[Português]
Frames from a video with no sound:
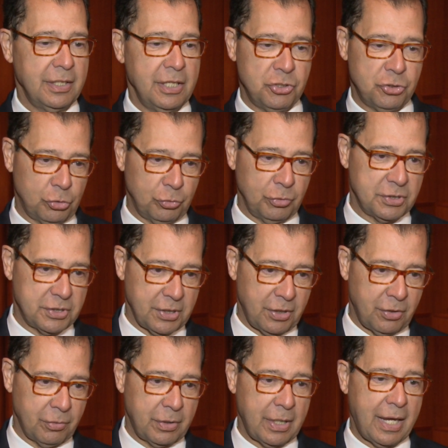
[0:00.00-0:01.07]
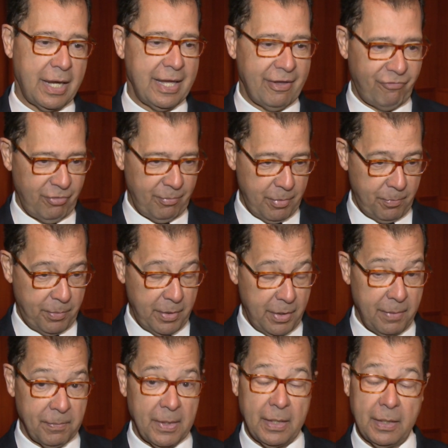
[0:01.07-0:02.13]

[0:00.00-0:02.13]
instituição que é a FMP,